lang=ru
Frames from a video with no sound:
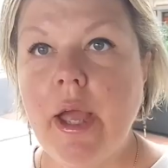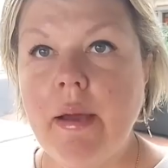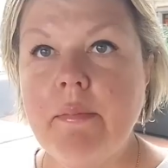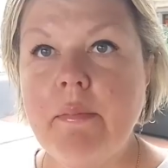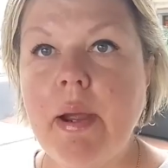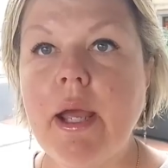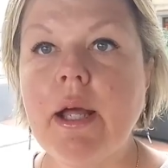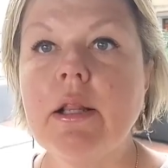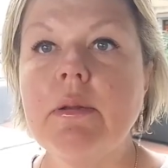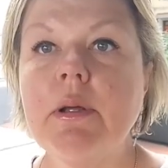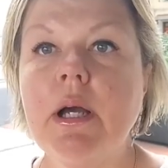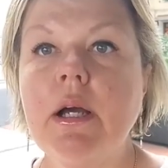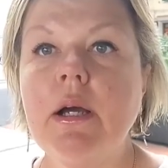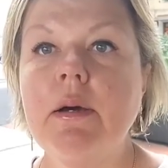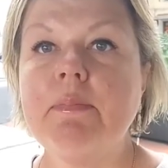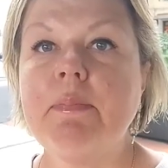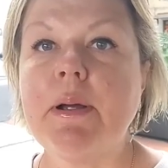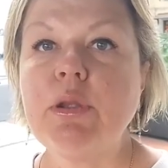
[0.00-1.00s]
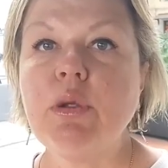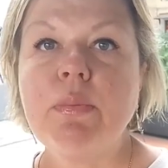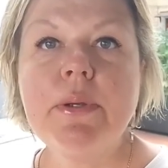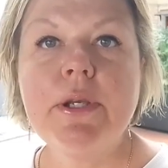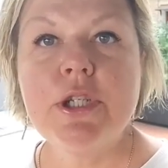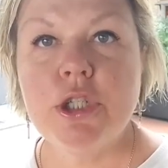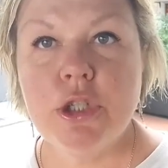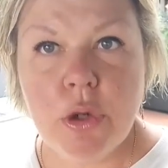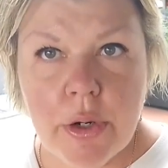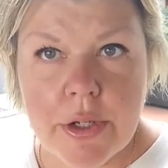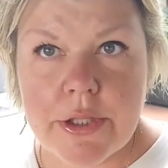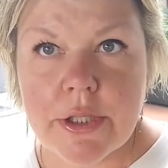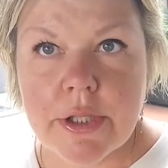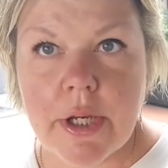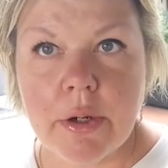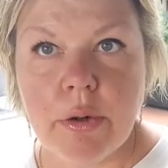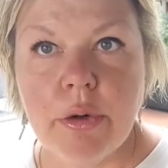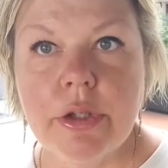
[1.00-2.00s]
email. Э, потом еще один
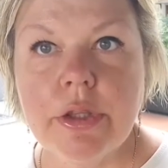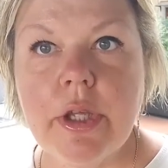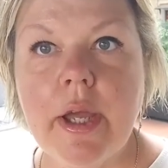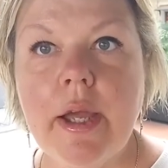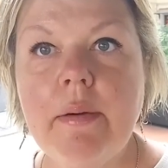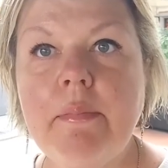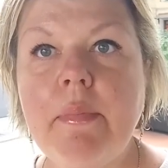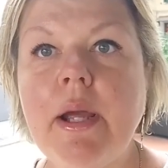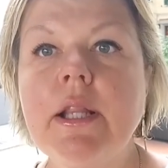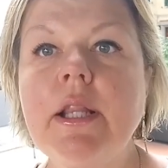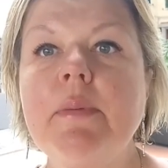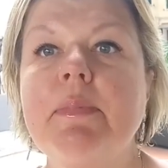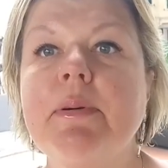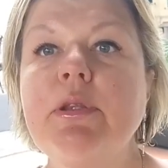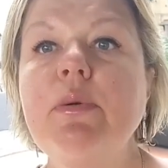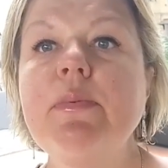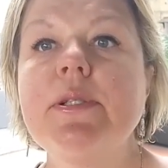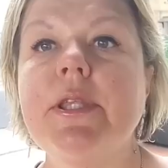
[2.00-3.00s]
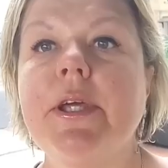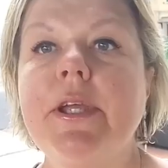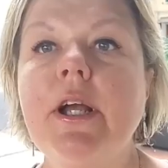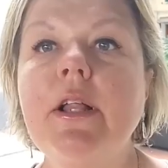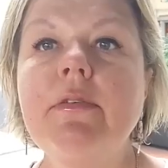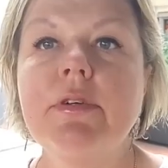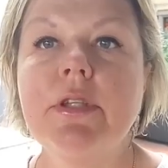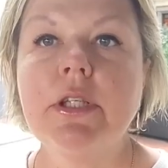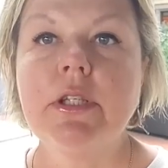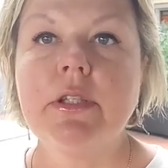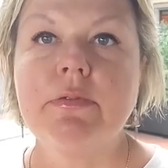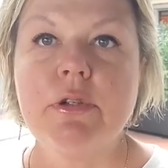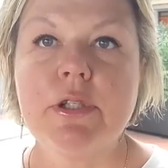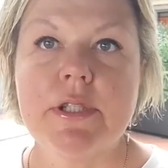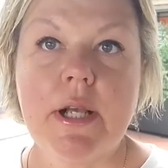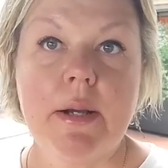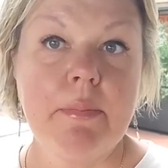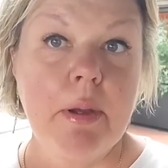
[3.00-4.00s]
какой-то email, и потом стоял вот этот
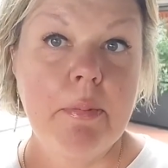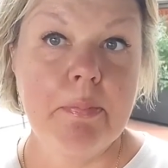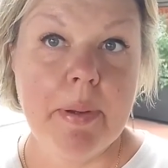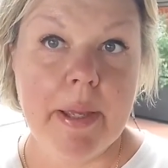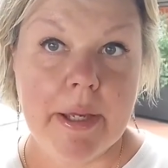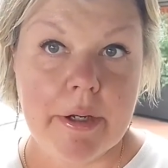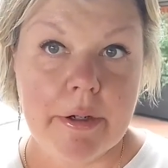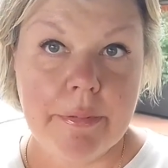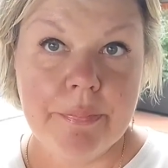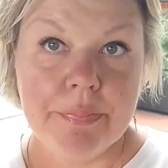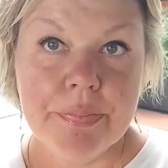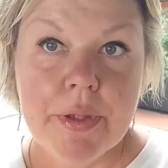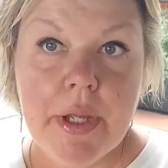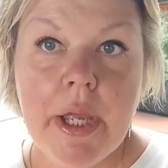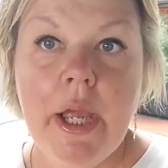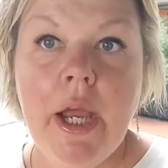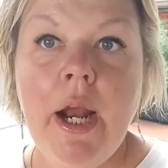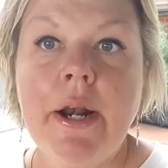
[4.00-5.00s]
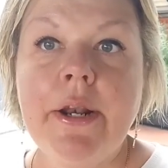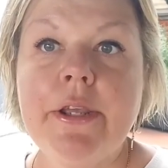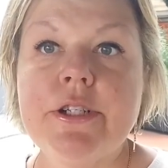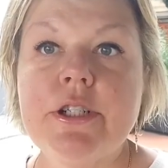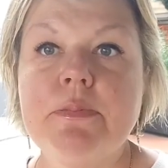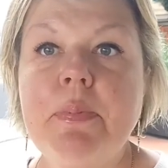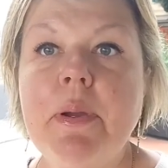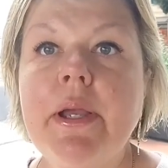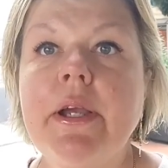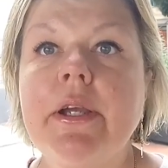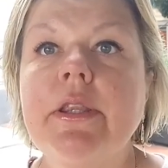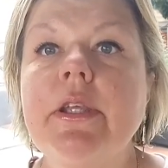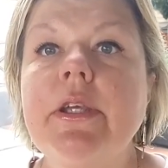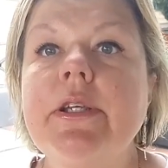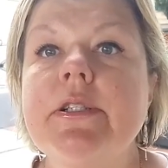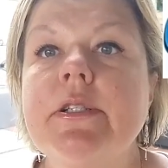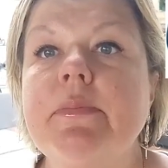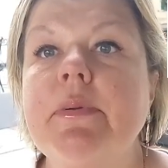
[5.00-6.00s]
вот самый пэк. Значит, тег –
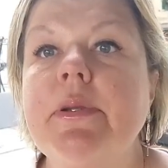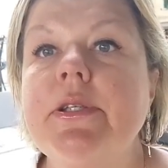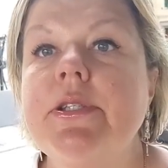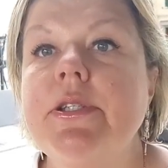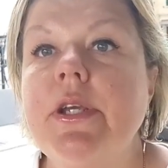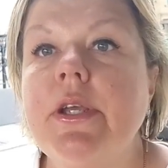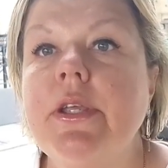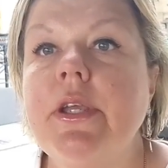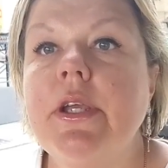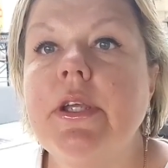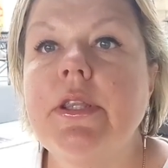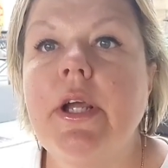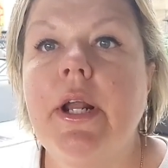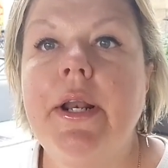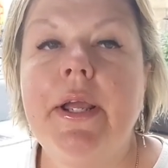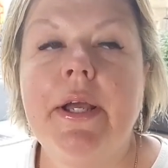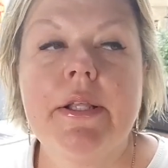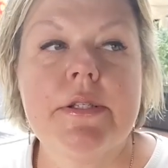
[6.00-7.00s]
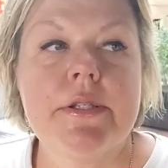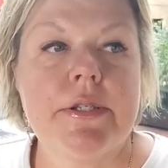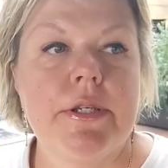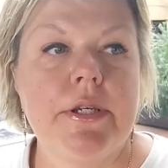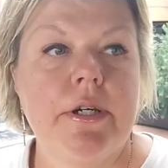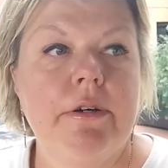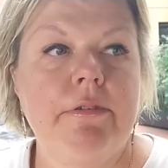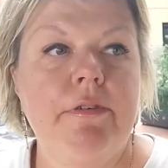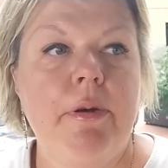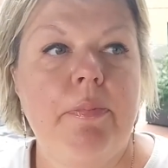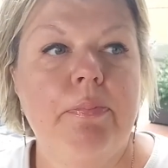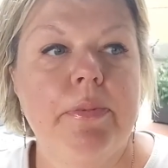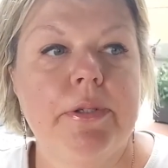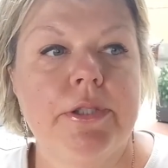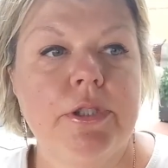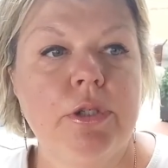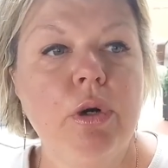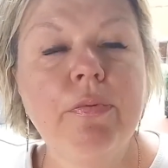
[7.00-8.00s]
это изобретение итальянских
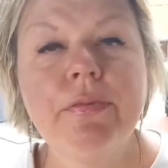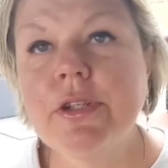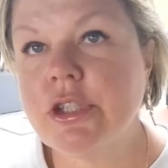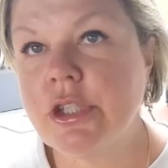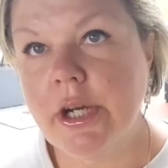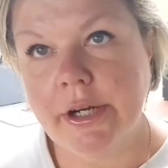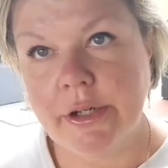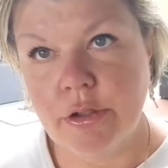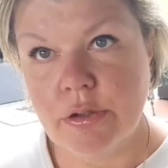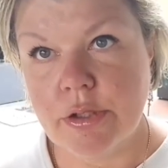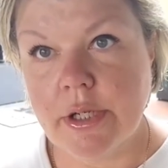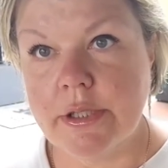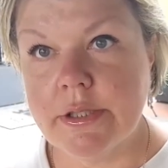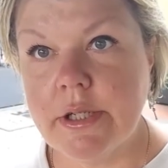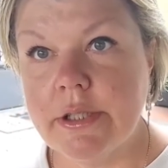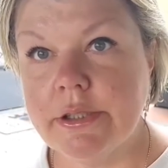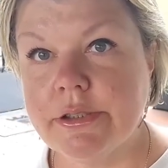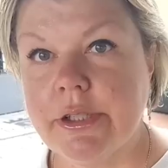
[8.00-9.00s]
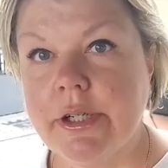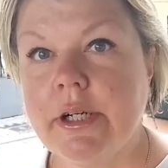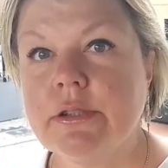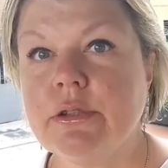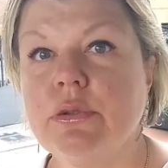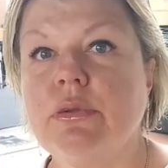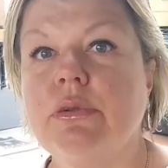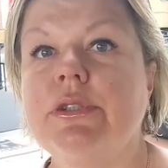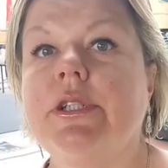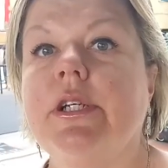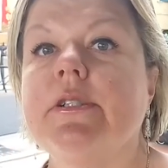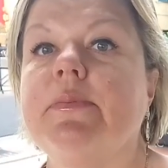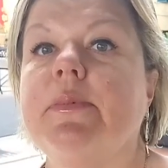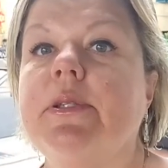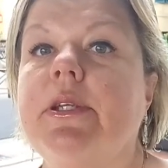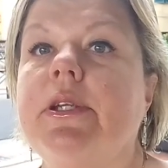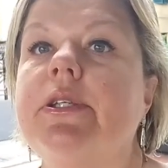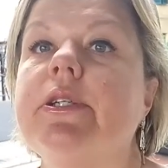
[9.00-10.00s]
веб-мастеров. Значит, я хочу сказать сразу, друзья,
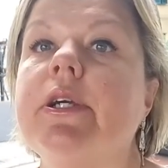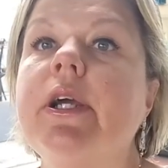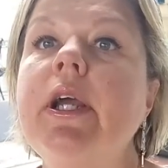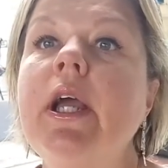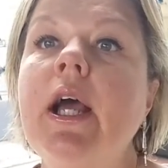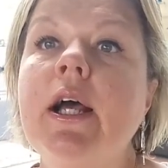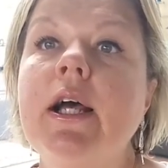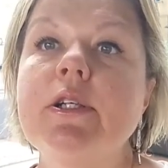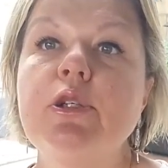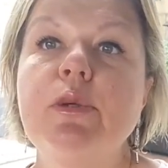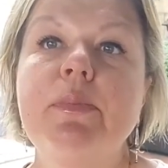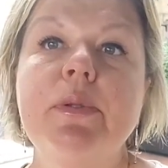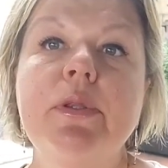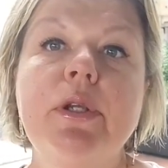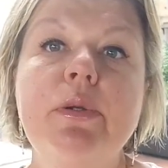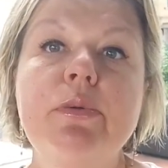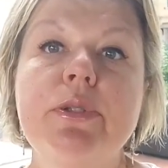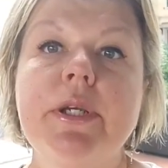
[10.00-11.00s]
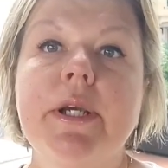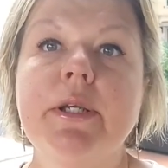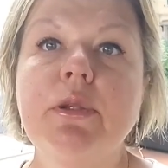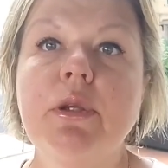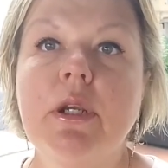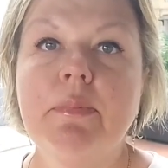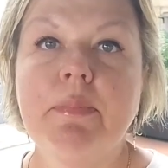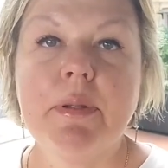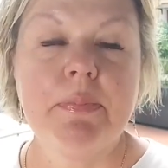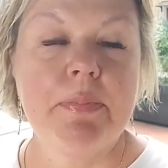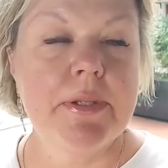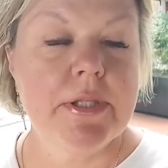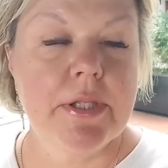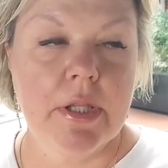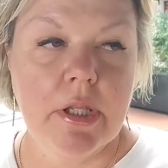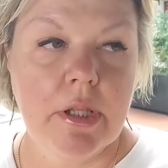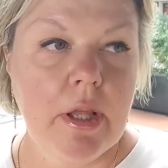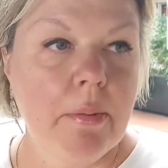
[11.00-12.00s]
смотрите, особенно люди, которые
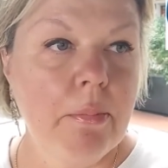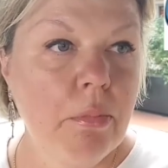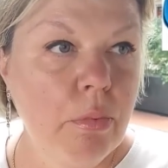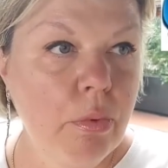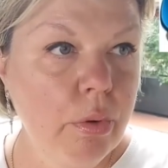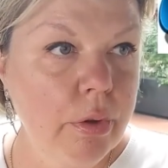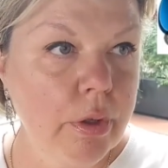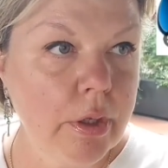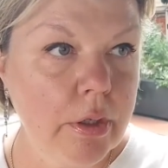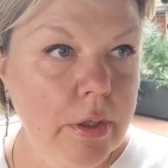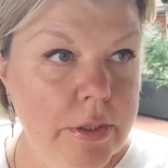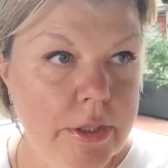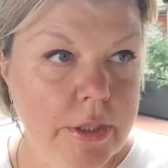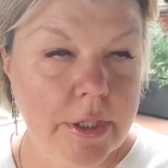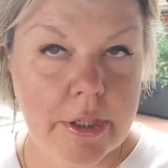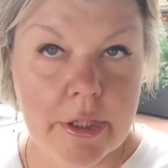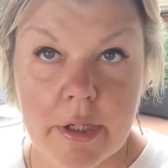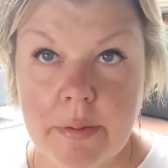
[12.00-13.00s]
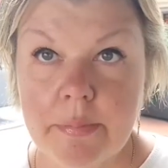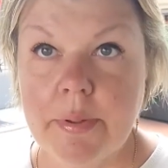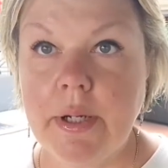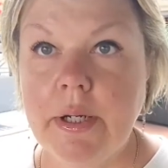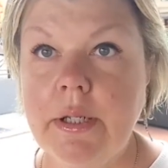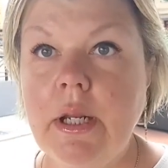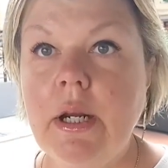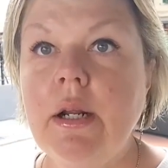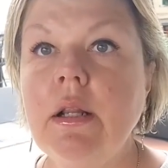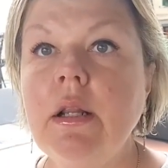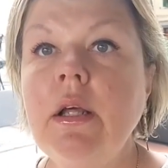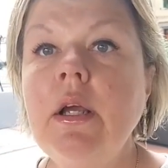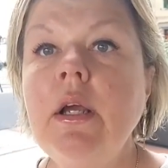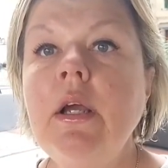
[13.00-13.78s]
подписаны на мой э, телеграм-канал,